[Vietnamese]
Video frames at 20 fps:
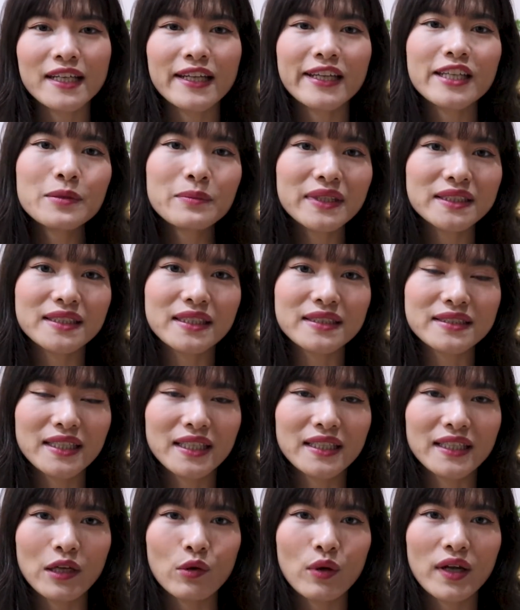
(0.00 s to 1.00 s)
thế nhưng mà dần
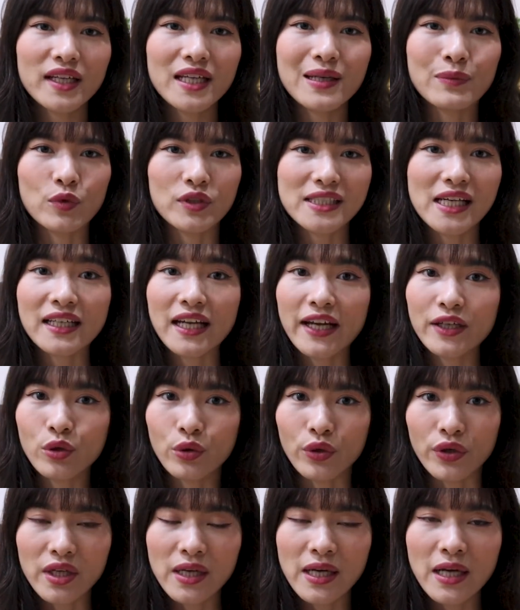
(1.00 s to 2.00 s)
dần cái quan điểm của trang thay
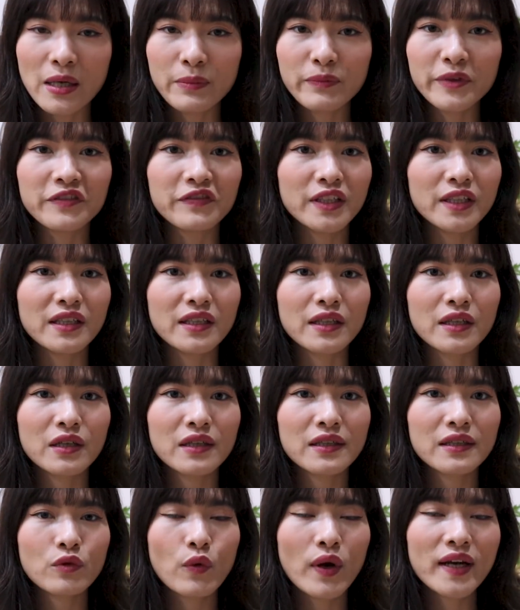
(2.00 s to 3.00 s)
đổi bởi vì
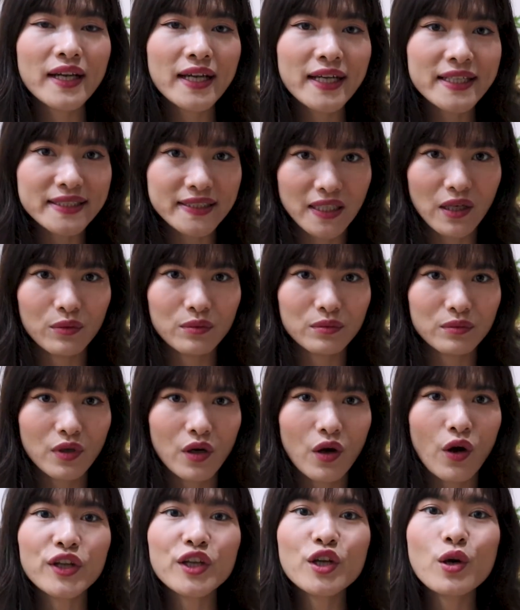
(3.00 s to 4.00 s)
quan hệ rộng
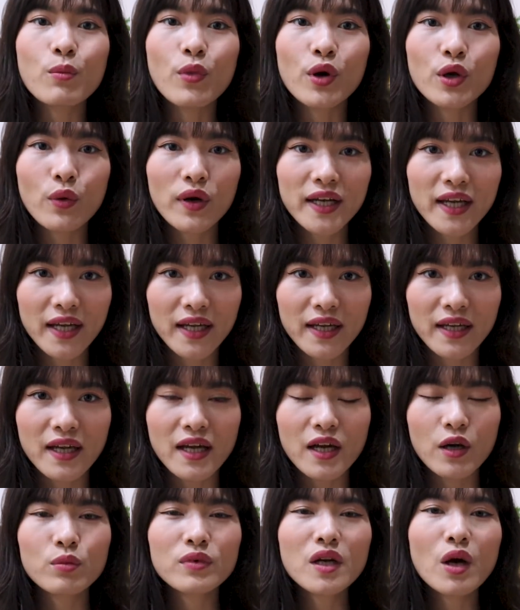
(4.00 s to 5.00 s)
có nhiều mối quan hệ
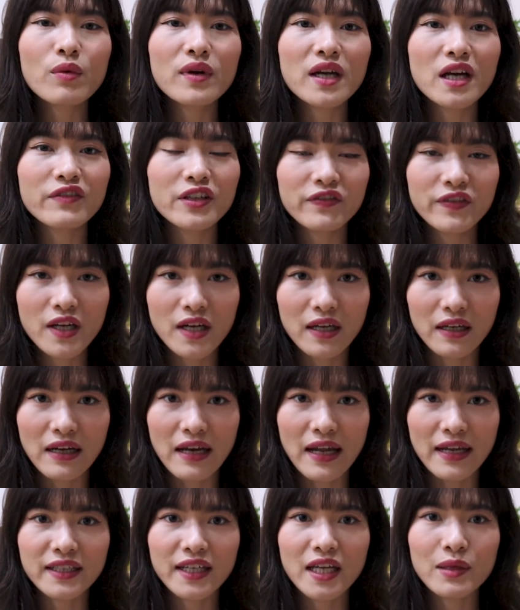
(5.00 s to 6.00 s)
cũng đồng nghĩa với việc
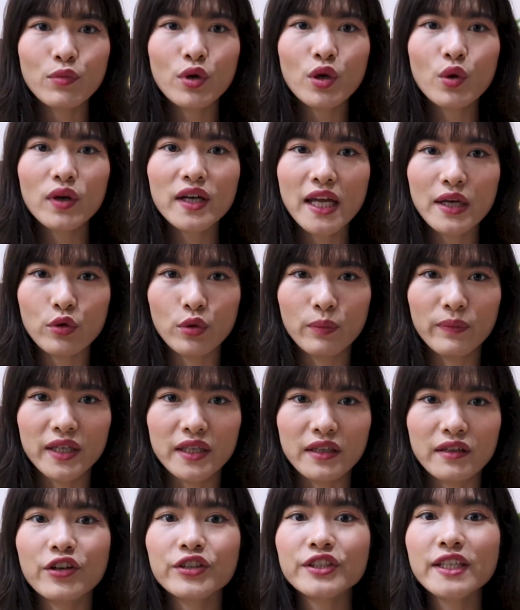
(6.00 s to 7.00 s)
là những cái mối quan hệ của
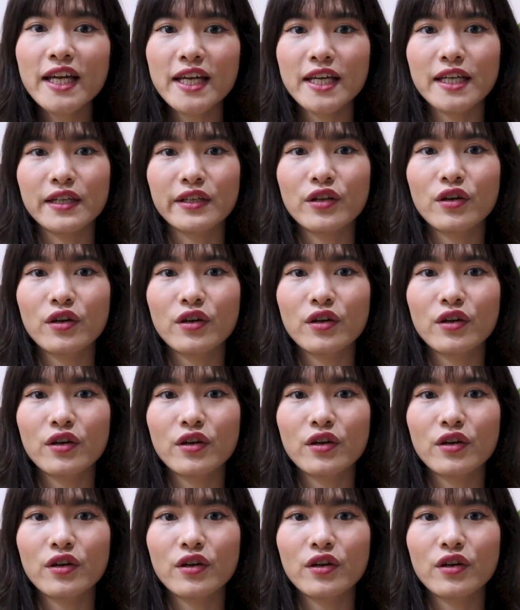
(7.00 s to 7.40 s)
mình có thể